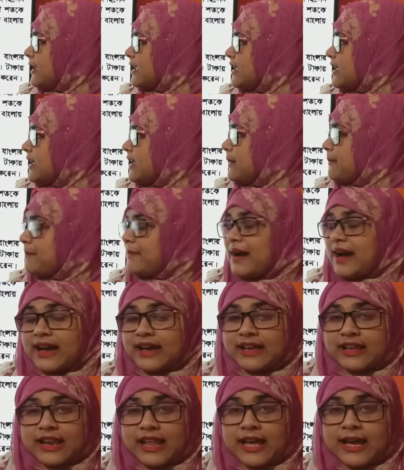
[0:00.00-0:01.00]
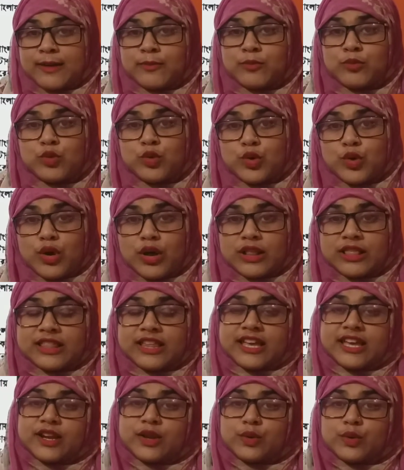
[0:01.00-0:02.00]
কি বাংলা
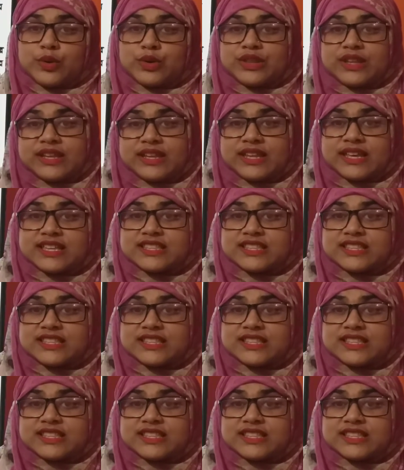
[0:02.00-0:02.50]
মুঘলদের অধীনে